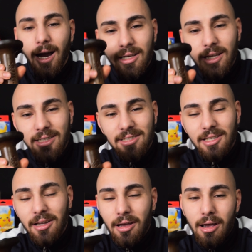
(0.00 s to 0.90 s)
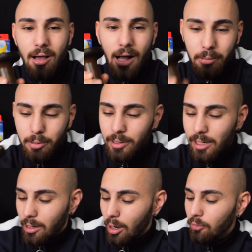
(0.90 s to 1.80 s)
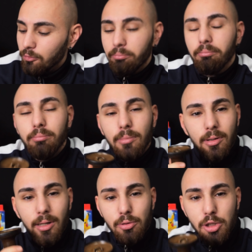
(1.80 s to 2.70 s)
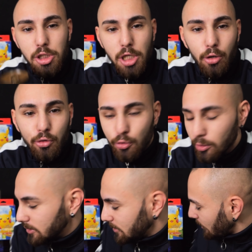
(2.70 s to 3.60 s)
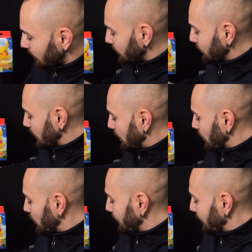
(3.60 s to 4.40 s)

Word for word: Anglist habe ich mir gekauft im Shishayo Store in Senten.